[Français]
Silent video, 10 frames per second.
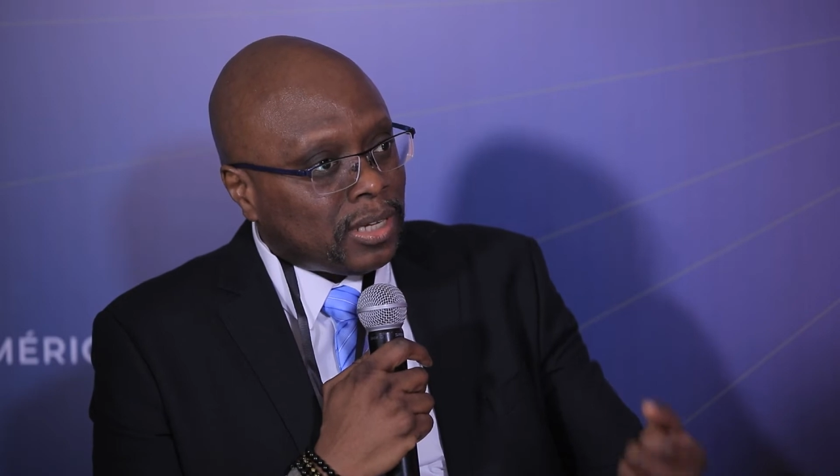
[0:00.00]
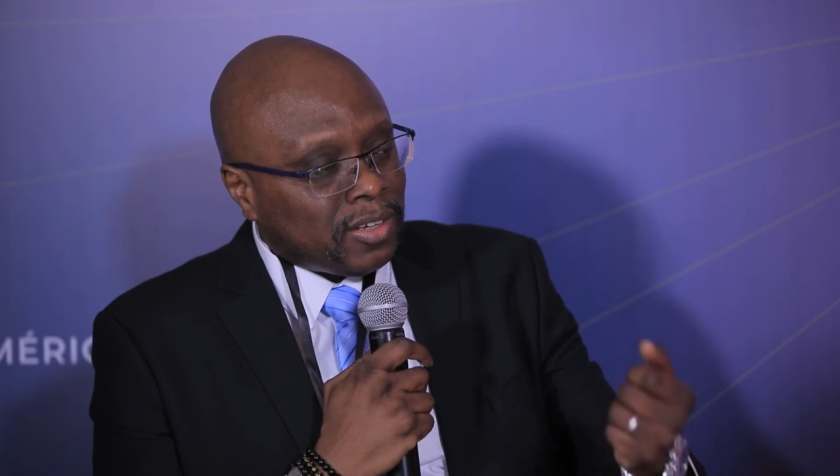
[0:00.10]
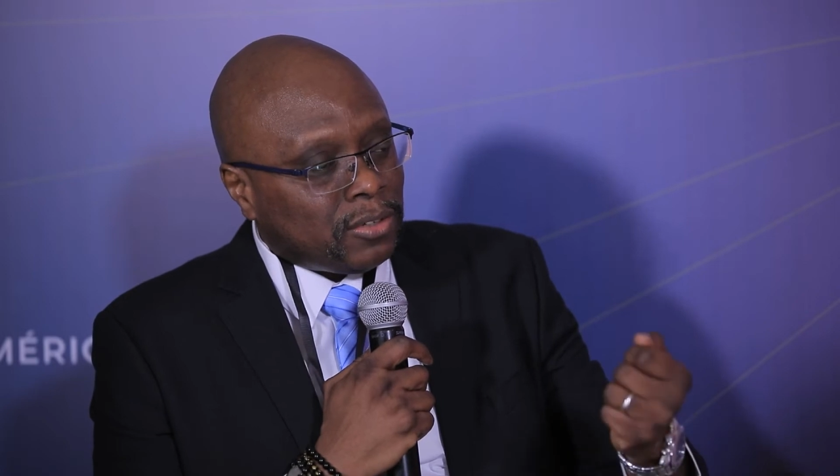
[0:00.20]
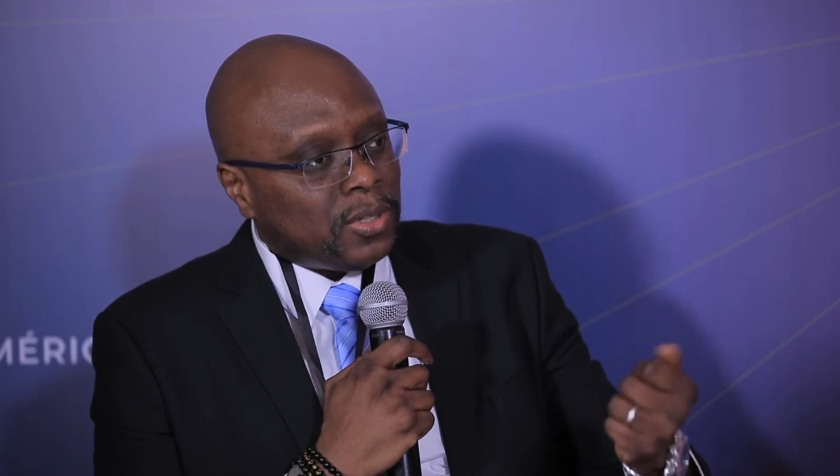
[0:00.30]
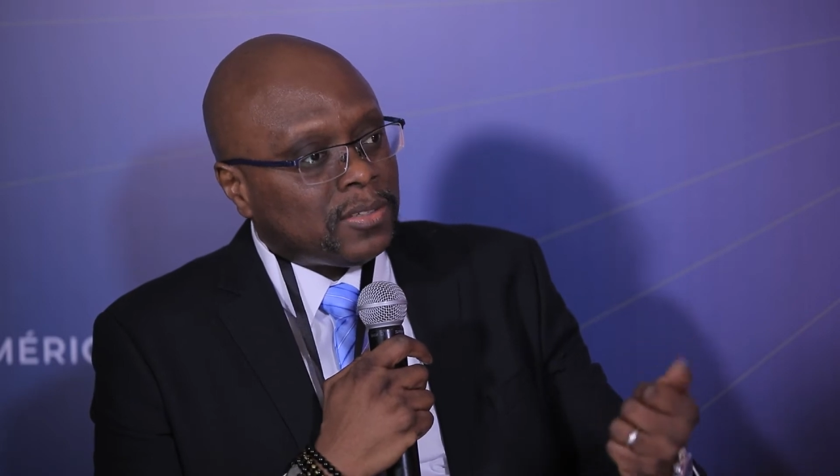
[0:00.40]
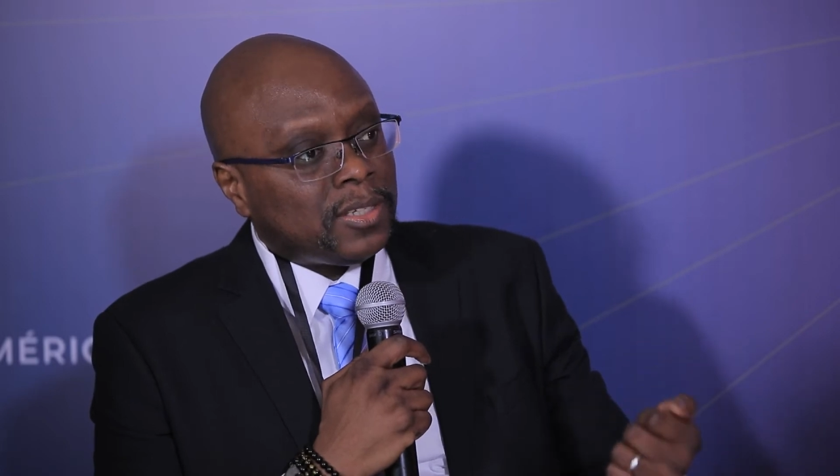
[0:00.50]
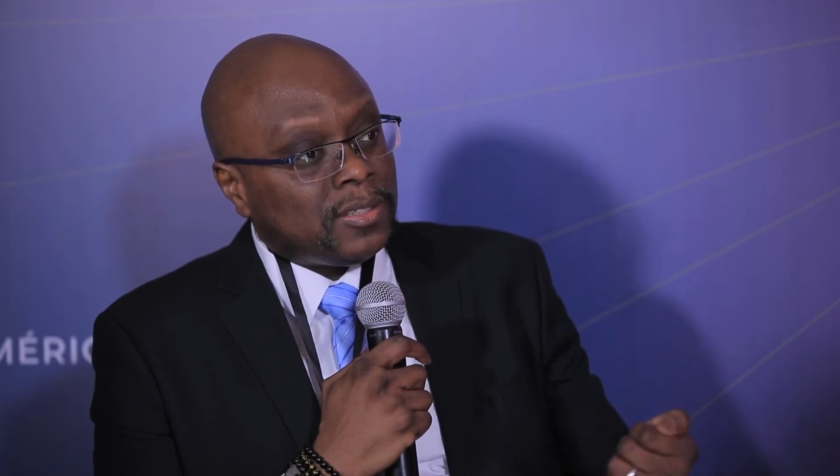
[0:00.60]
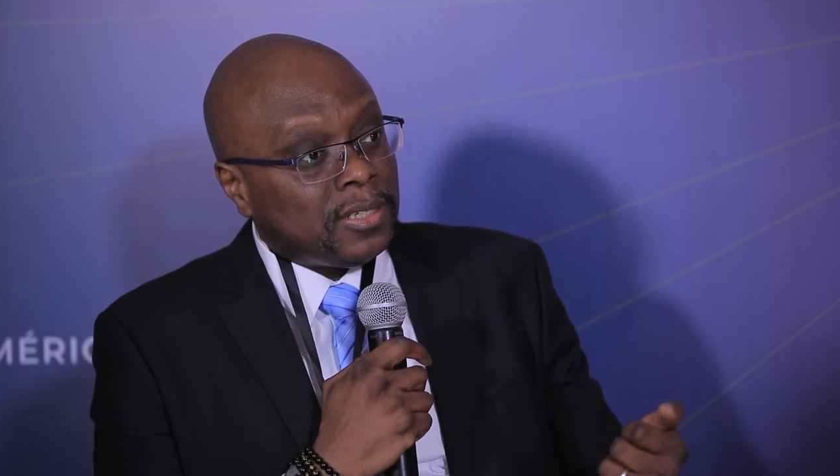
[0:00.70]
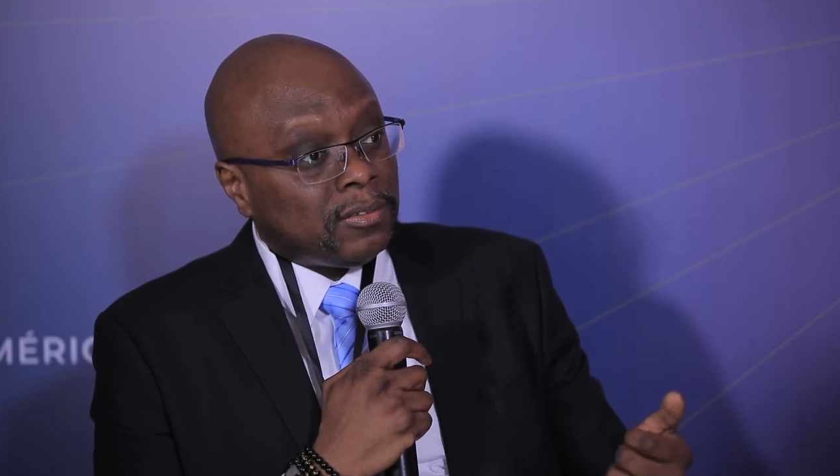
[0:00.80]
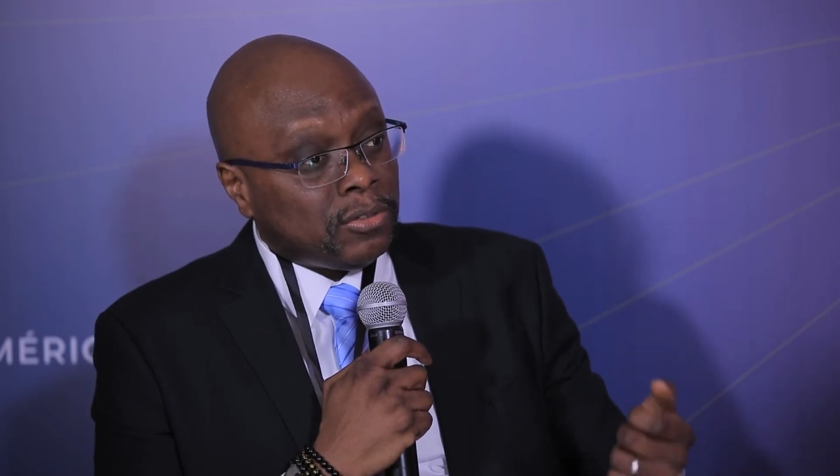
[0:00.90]
avec
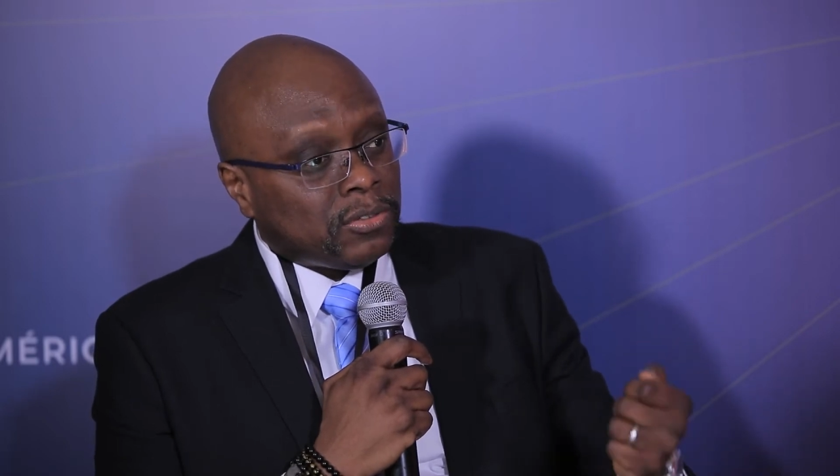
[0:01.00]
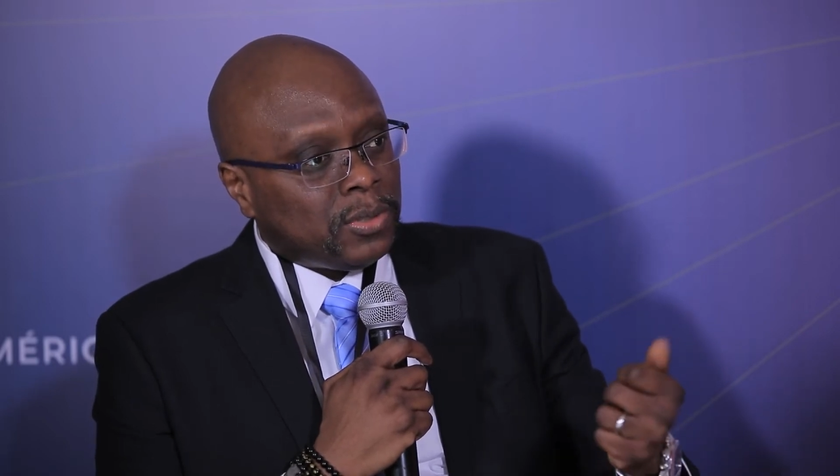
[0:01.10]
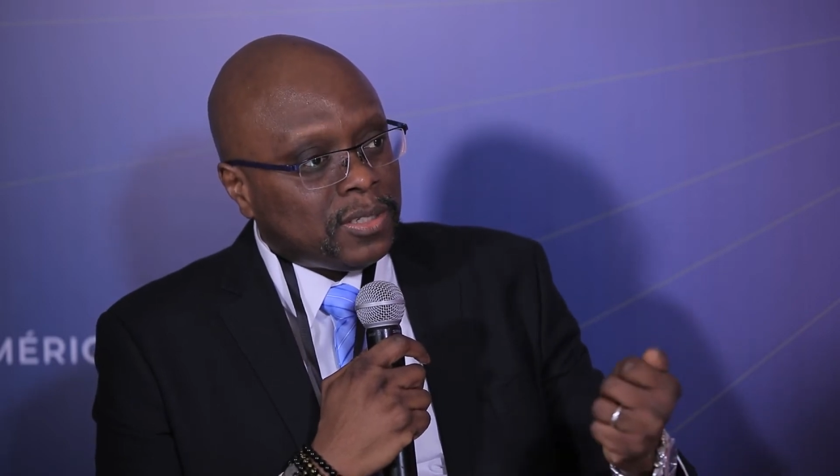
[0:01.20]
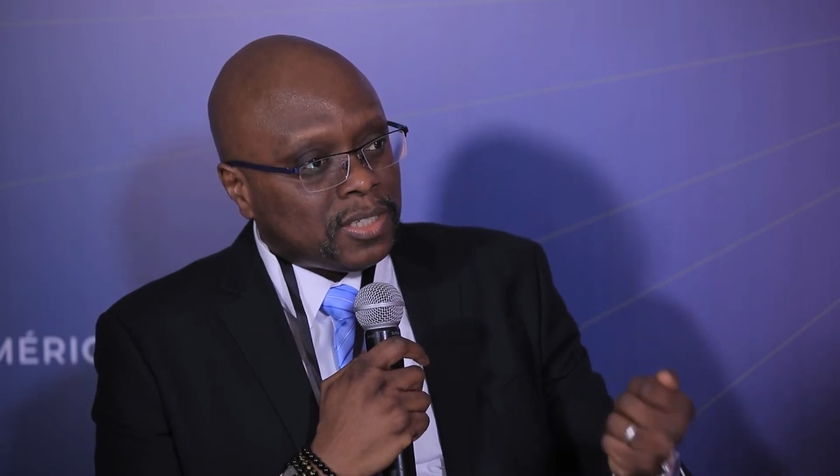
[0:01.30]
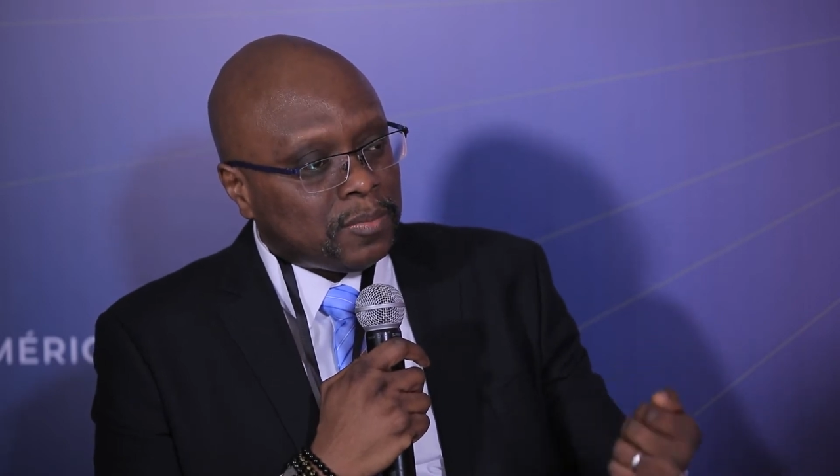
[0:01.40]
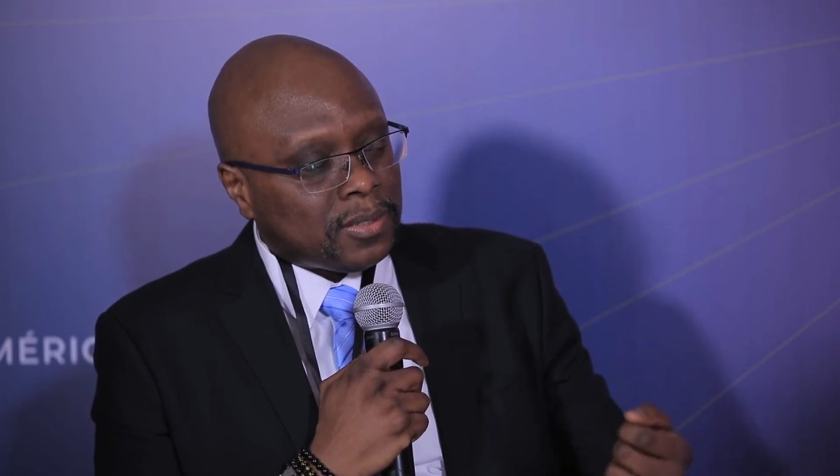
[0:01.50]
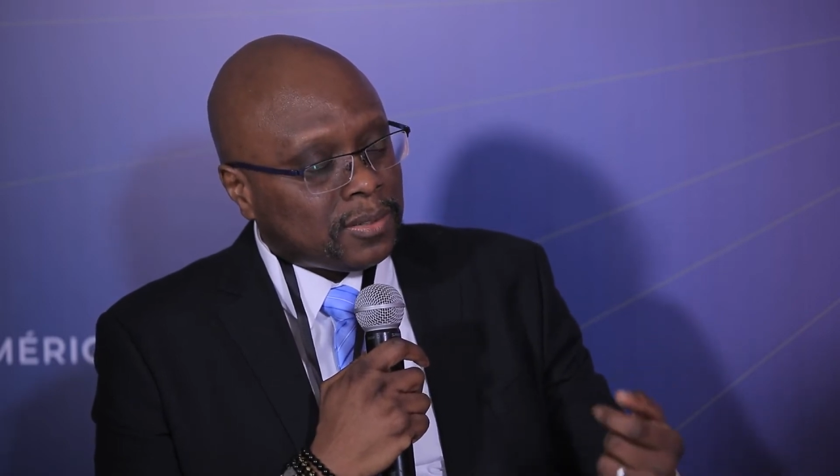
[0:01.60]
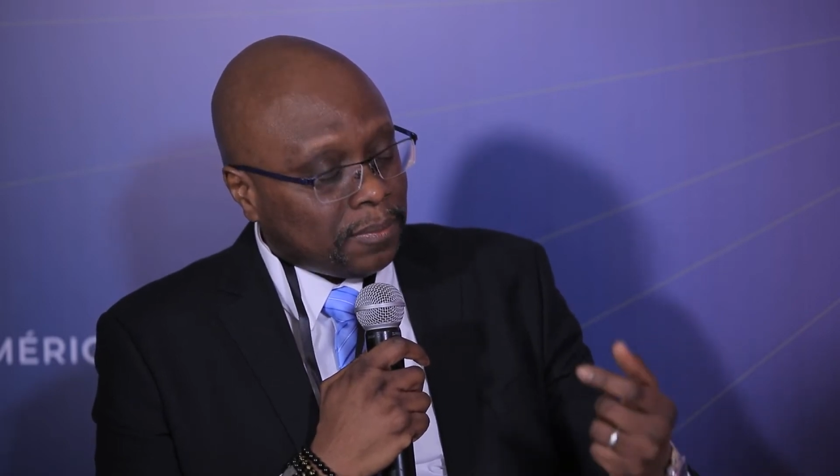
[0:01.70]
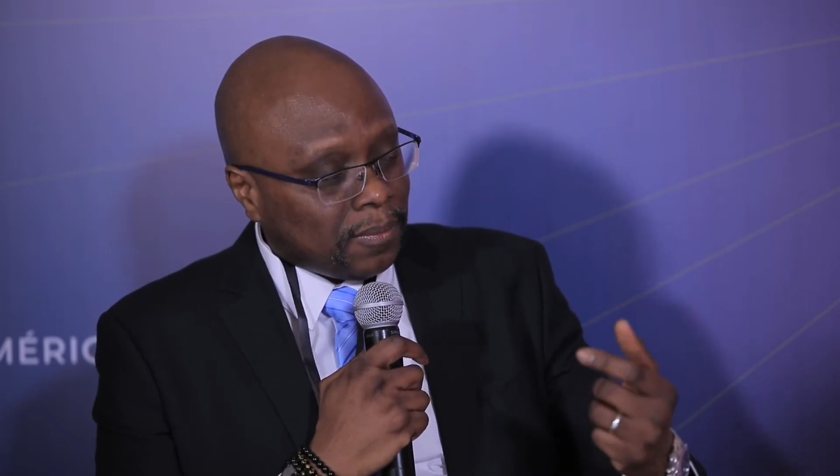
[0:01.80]
l'USSD, juste le SMS